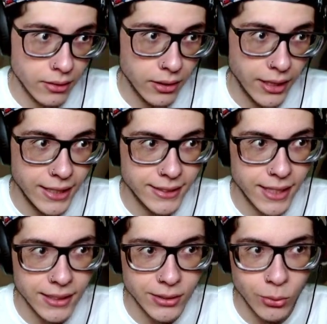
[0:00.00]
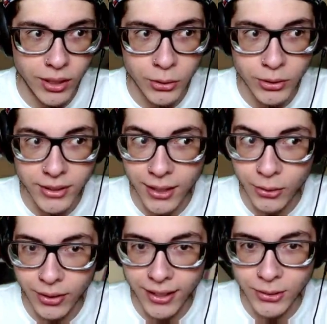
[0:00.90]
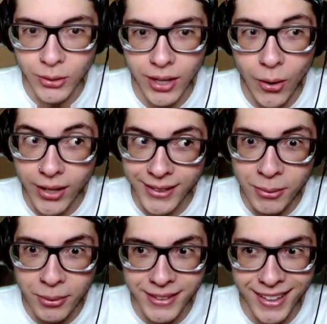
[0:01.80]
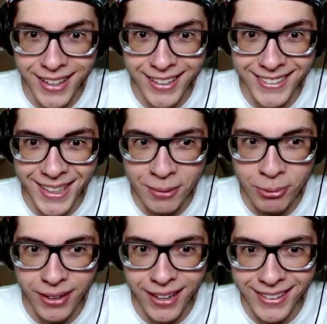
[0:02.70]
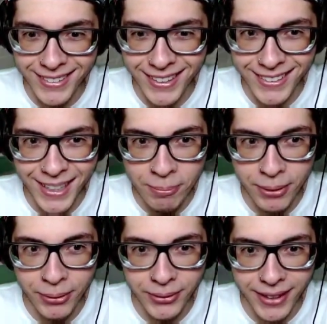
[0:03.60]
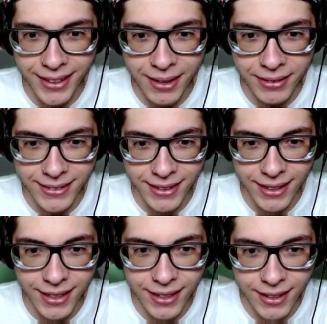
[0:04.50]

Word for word: Quizás una tostada con queso. Ahora sí me vas a dejar hacerla porque antes decía, pero no te dejaba hacerla.